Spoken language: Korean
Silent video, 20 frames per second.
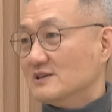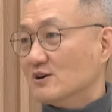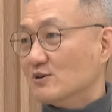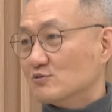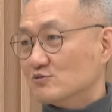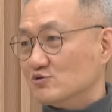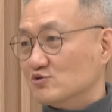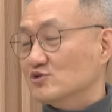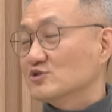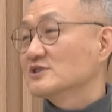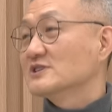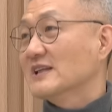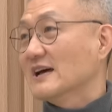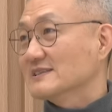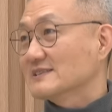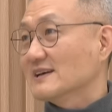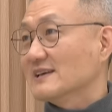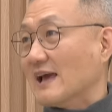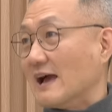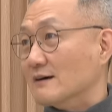주식은
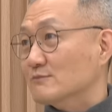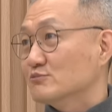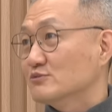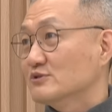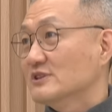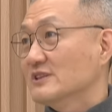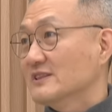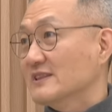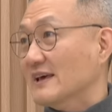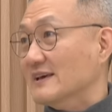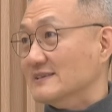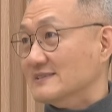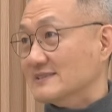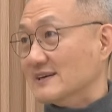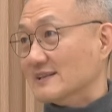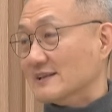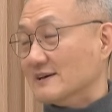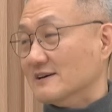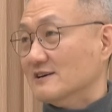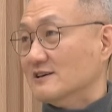항상 양분돼
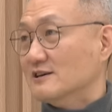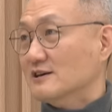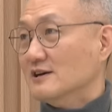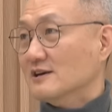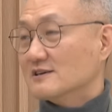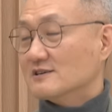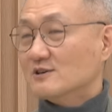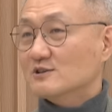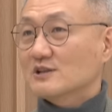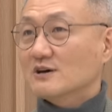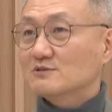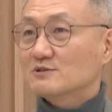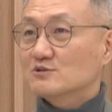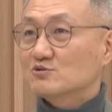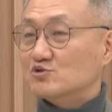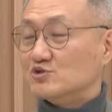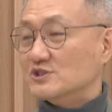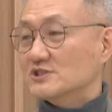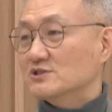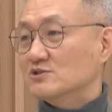있잖아요 그렇다고 해서
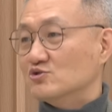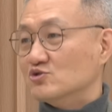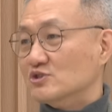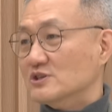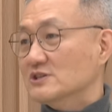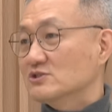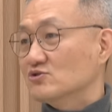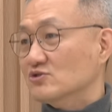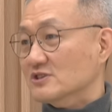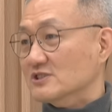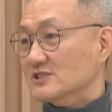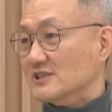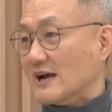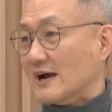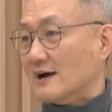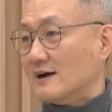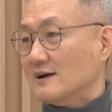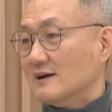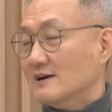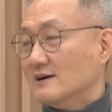주식을 줄일 수
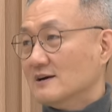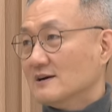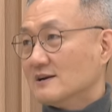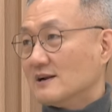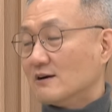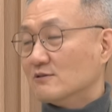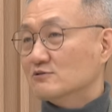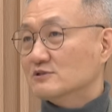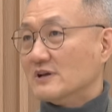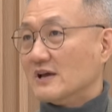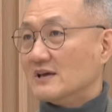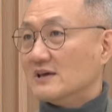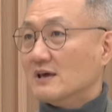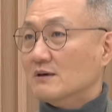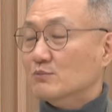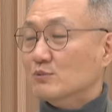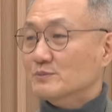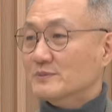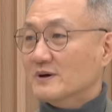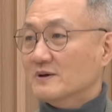있느냐라고 얘기해
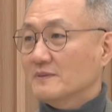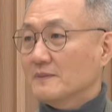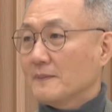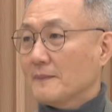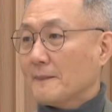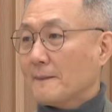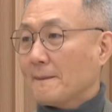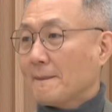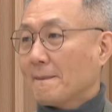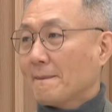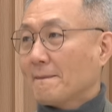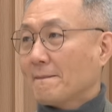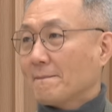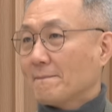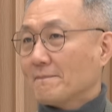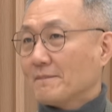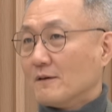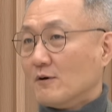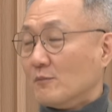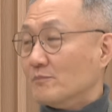보면
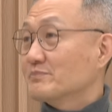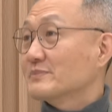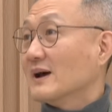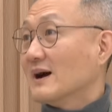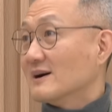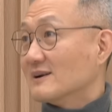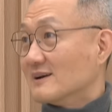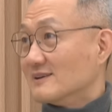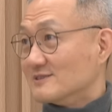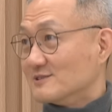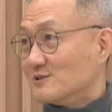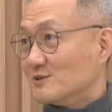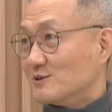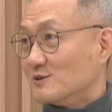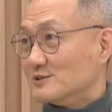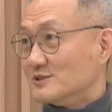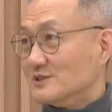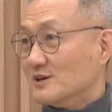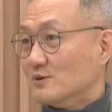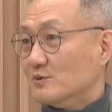없다라는 음.
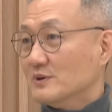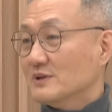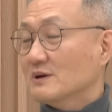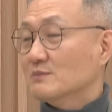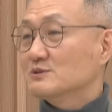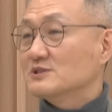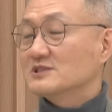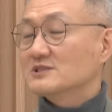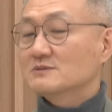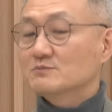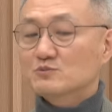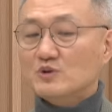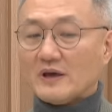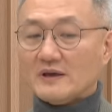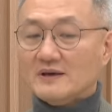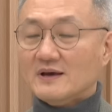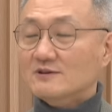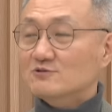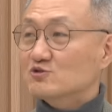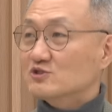거거든요. 왜냐하면 지금도
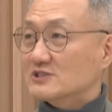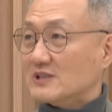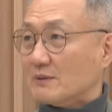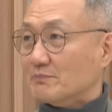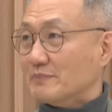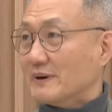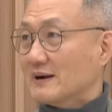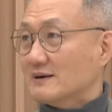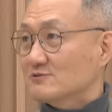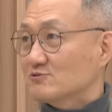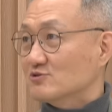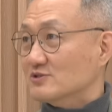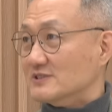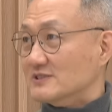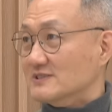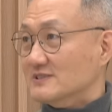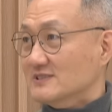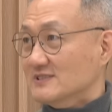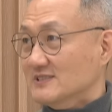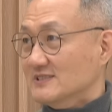AI 주식 다 팔 수
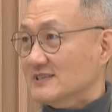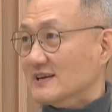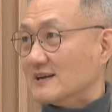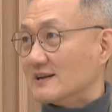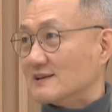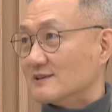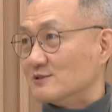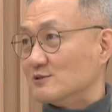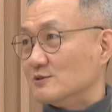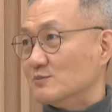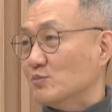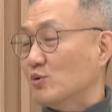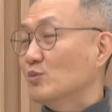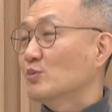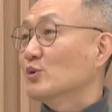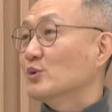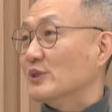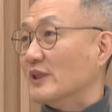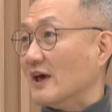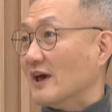있냐라는 거죠.
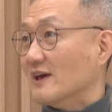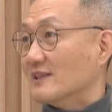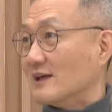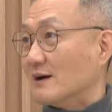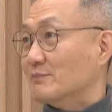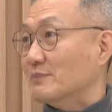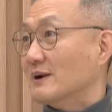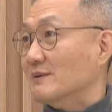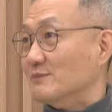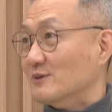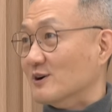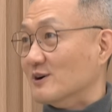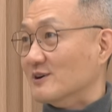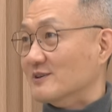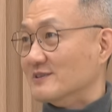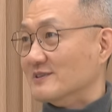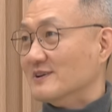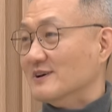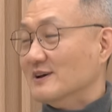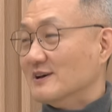포모인데 네, 네. 다
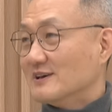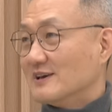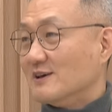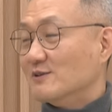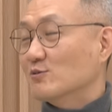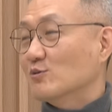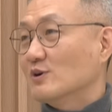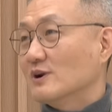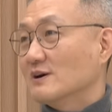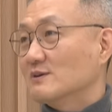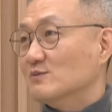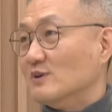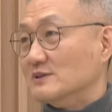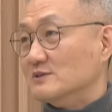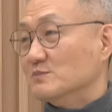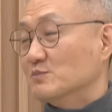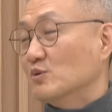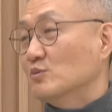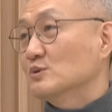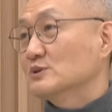팔면 계속 올라가면
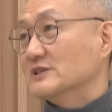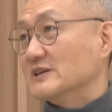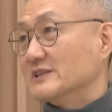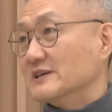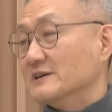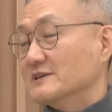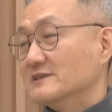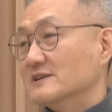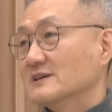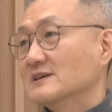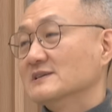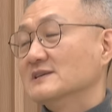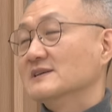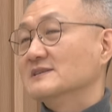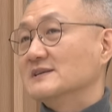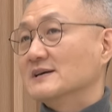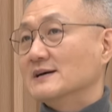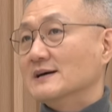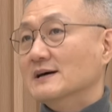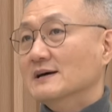완전 포모잖아요. 그러니까 이제
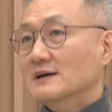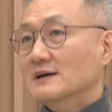제가